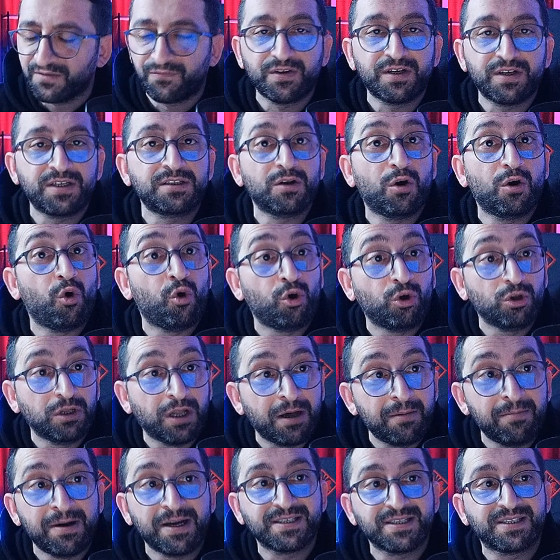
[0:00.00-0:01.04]
0
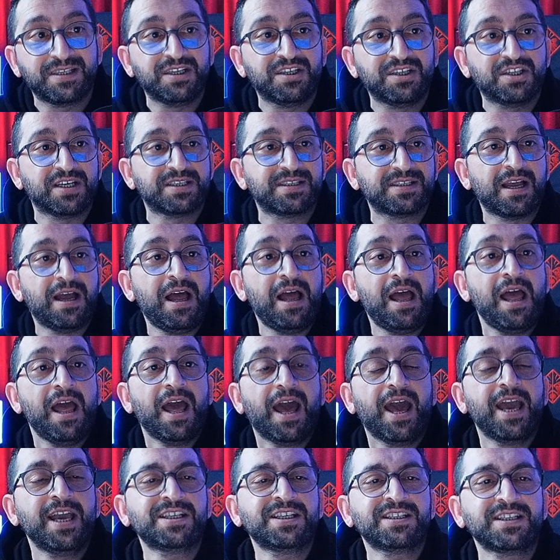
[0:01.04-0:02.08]
olamaz diyeceğiz.
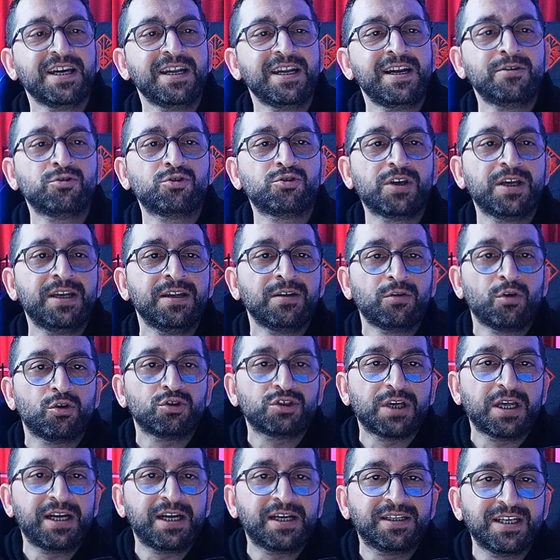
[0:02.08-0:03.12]
Eşkenar üçgenin
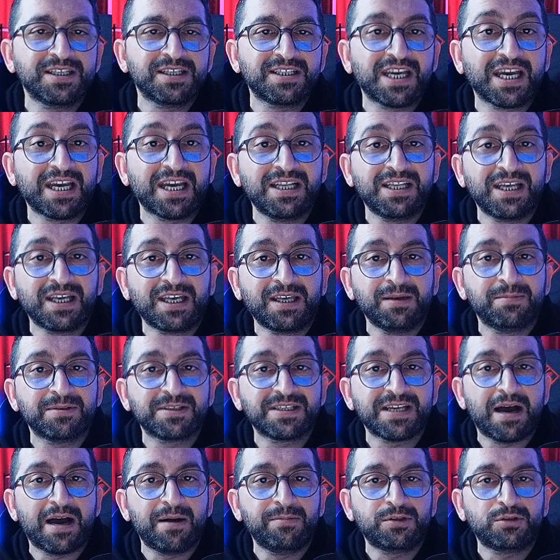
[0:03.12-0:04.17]
köşelerinde şekildeki
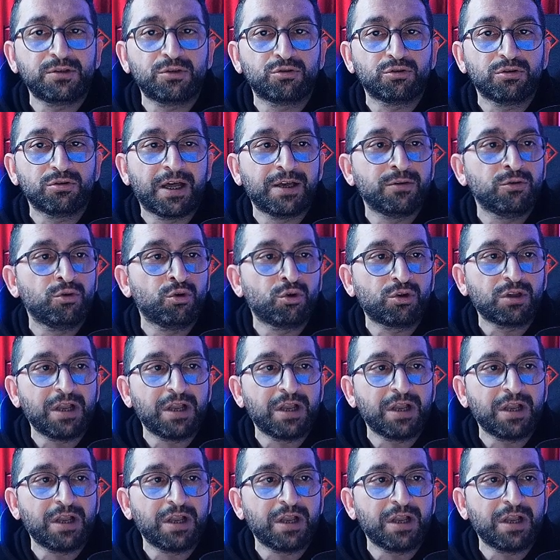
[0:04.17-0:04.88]
gibi sabit tutulan